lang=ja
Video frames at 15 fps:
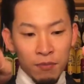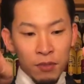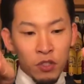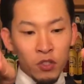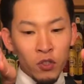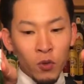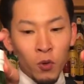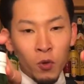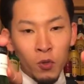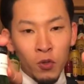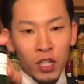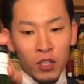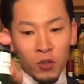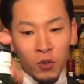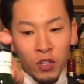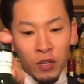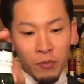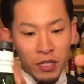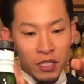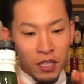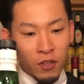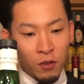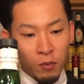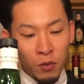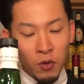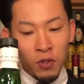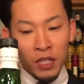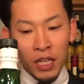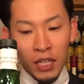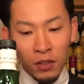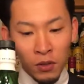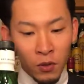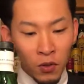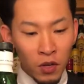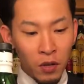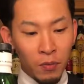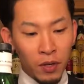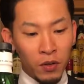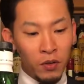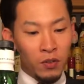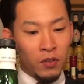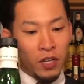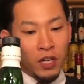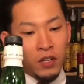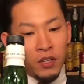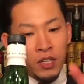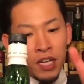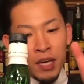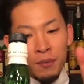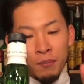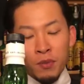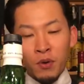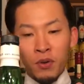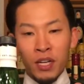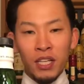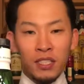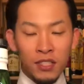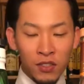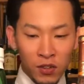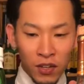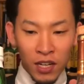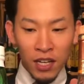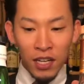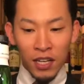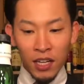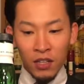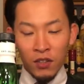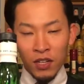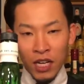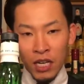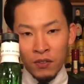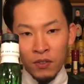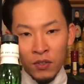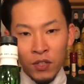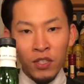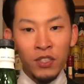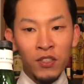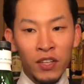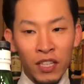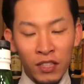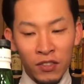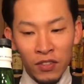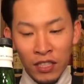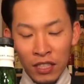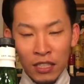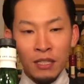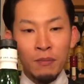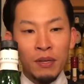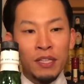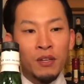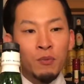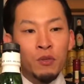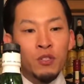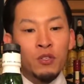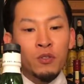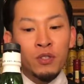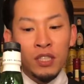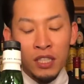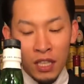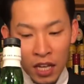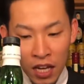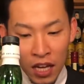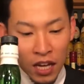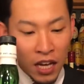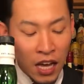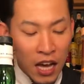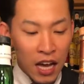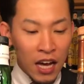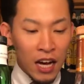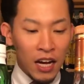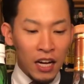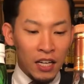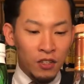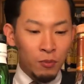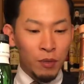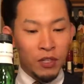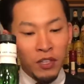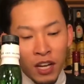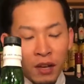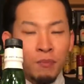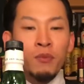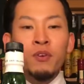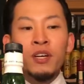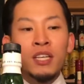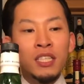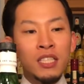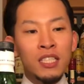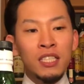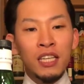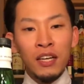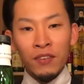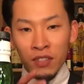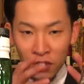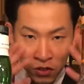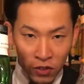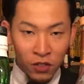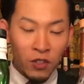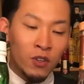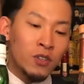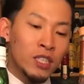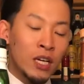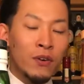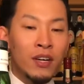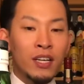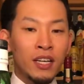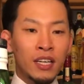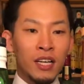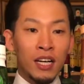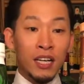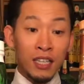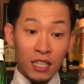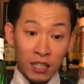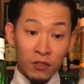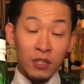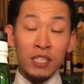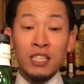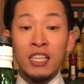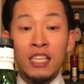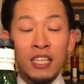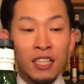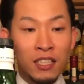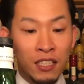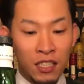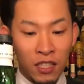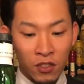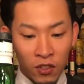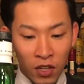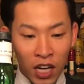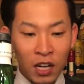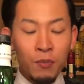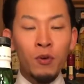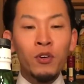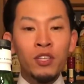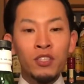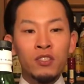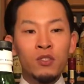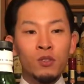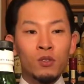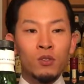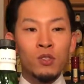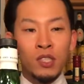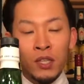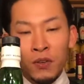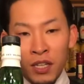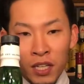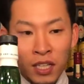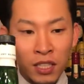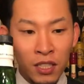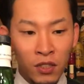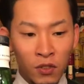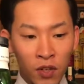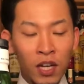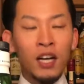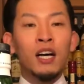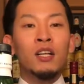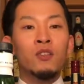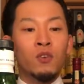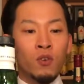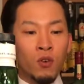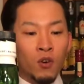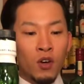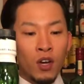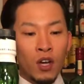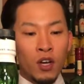ちょっと王道なとこ行きますけども例えばこのねグレンモオレンジとか、えーと、ラフロイグとかっていうのは全然また面白くてあの、まあ、グレンモオレンジ自体はすごくこう爽やかなウイスキーなんですけどハイボールにするとその爽やかさとかあとこう